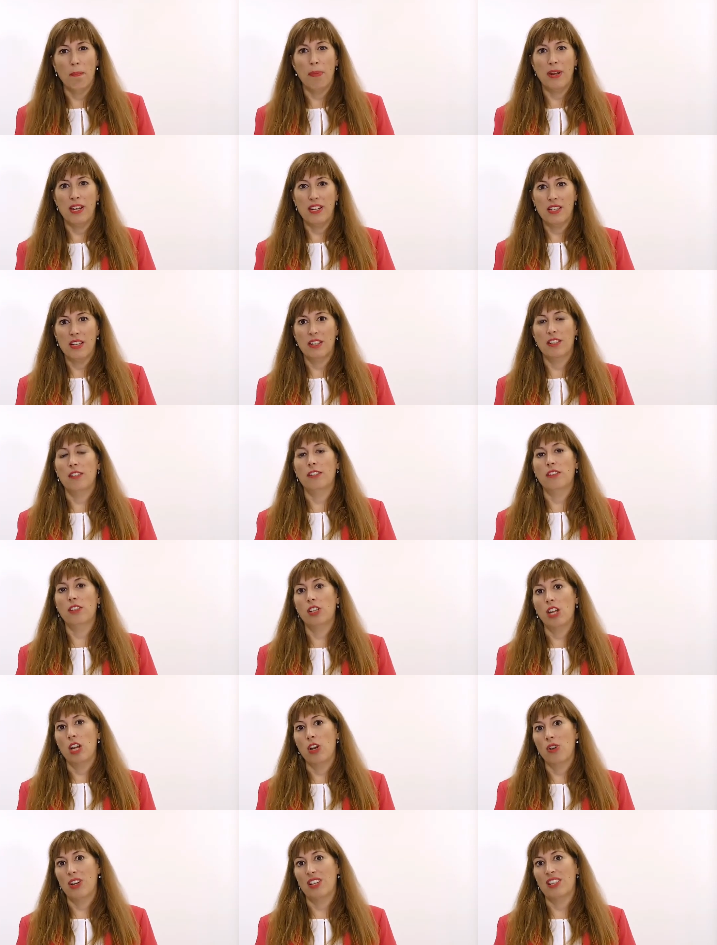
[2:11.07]
presta atención a
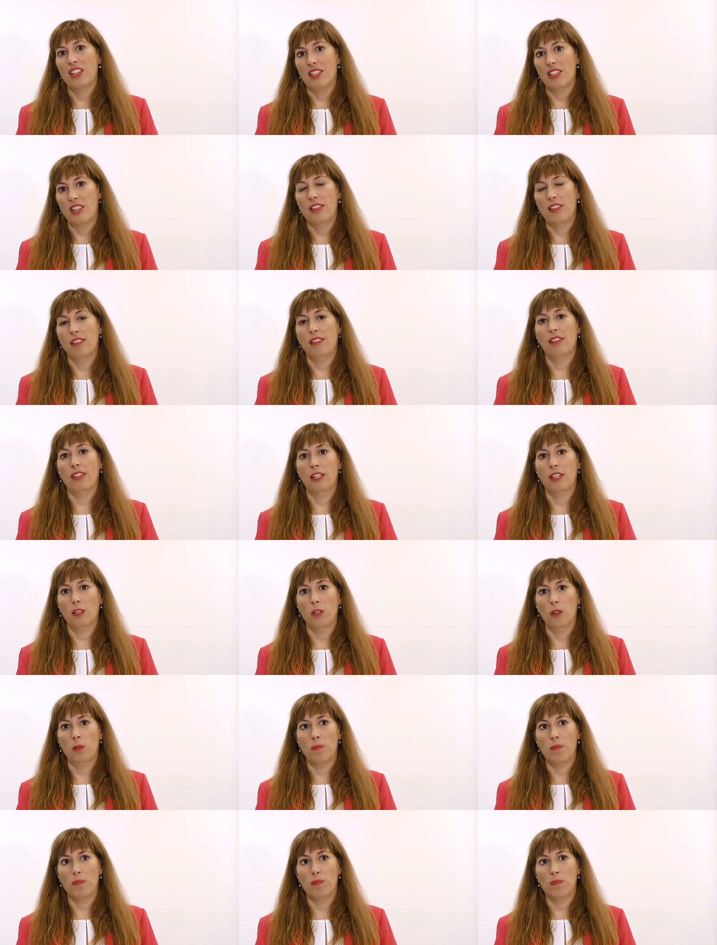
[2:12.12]
lo que te está diciendo.